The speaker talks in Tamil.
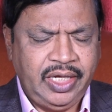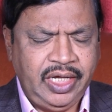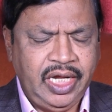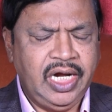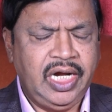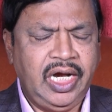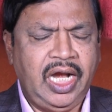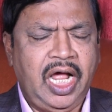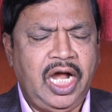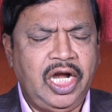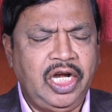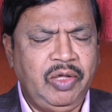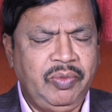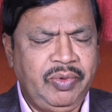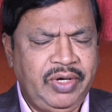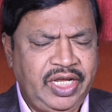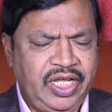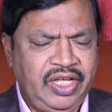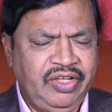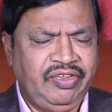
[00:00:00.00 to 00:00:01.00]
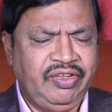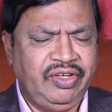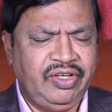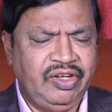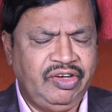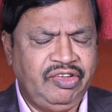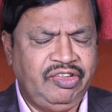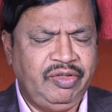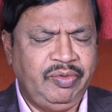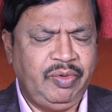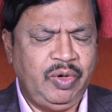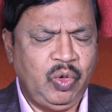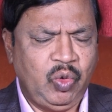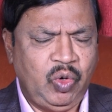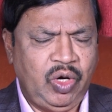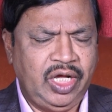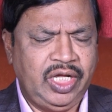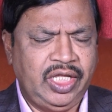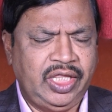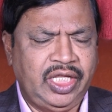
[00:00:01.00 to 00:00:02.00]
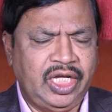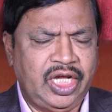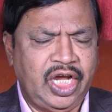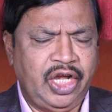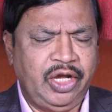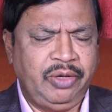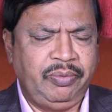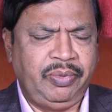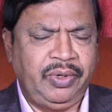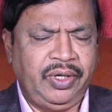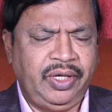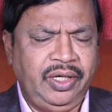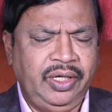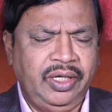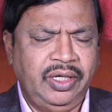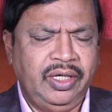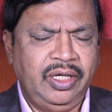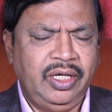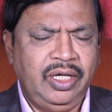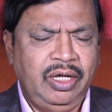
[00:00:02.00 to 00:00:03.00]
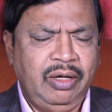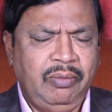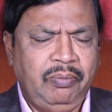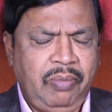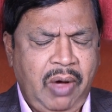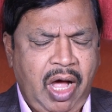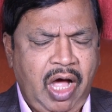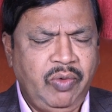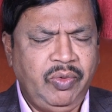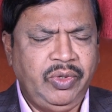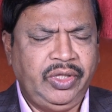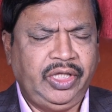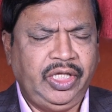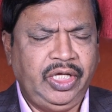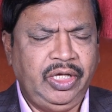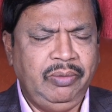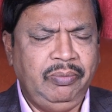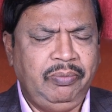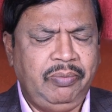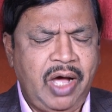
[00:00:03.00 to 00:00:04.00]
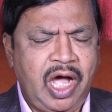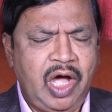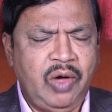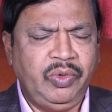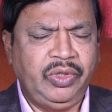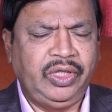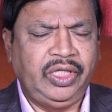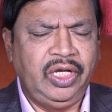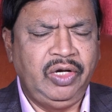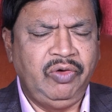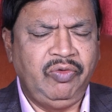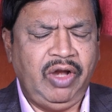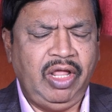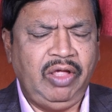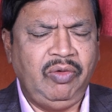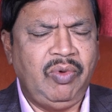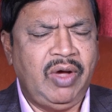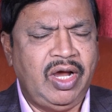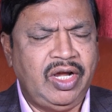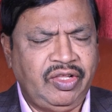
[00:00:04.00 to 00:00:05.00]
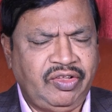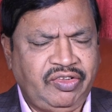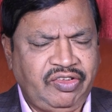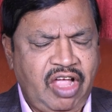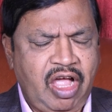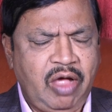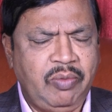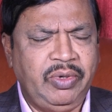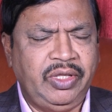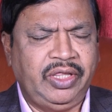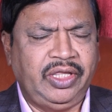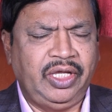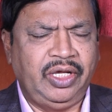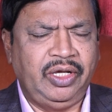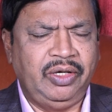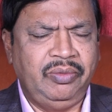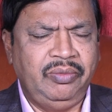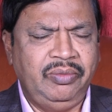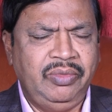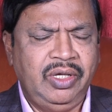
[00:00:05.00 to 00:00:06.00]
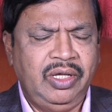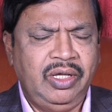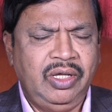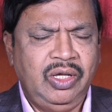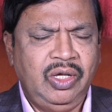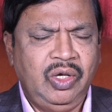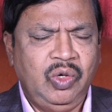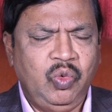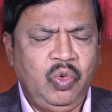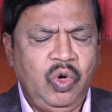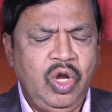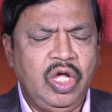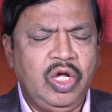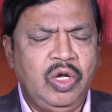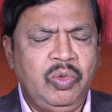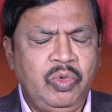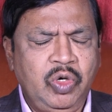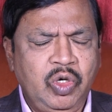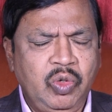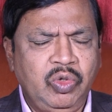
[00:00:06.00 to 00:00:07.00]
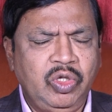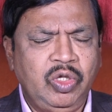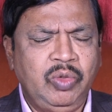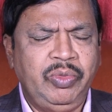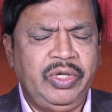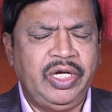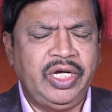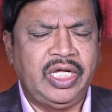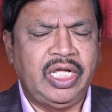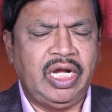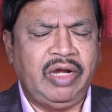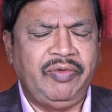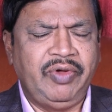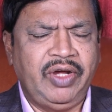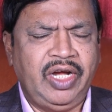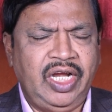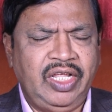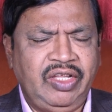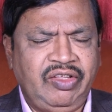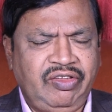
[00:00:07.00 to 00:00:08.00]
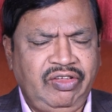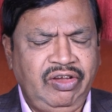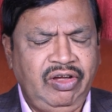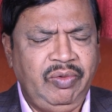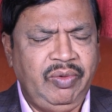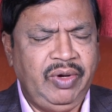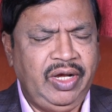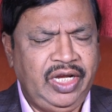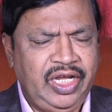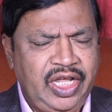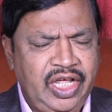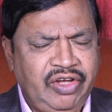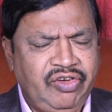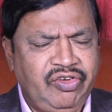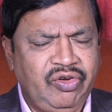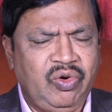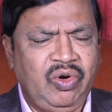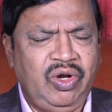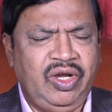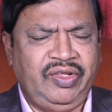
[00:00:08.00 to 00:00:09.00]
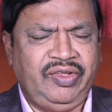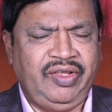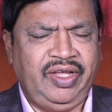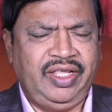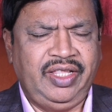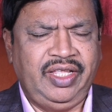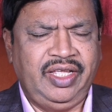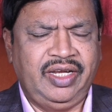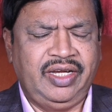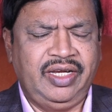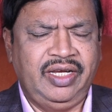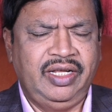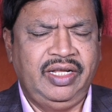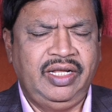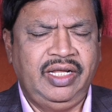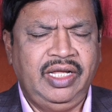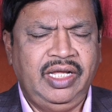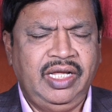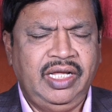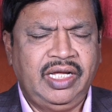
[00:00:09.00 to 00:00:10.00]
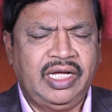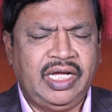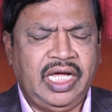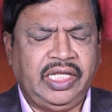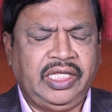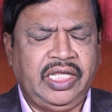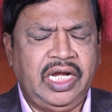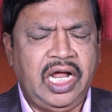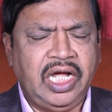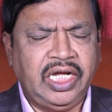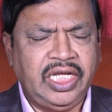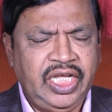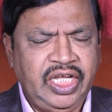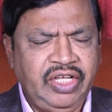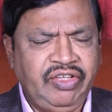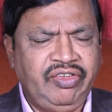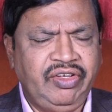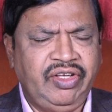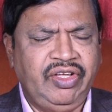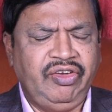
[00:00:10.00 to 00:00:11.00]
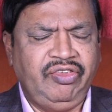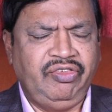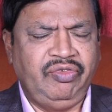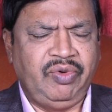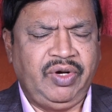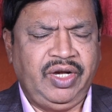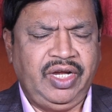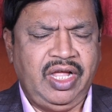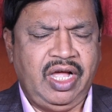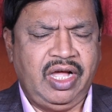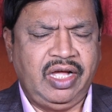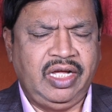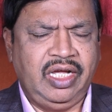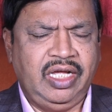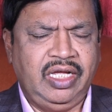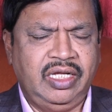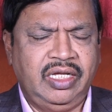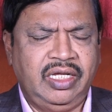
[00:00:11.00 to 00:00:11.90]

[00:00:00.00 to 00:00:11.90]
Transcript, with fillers: எங்கள் ஆண்டவர் இயேசு கிறிஸ்துவை உலகத்துக்கு அனுப்பி பாவத்தையும் பாவத்தின் விளைவான சாபத்தையும் உலகம் முழுவதும் இருக்கிறவைகளை சிலுவையில் ஏற்றுக்கொள்ள செய்து கர்த்தராக இயேசு கிறிஸ்து வழியாக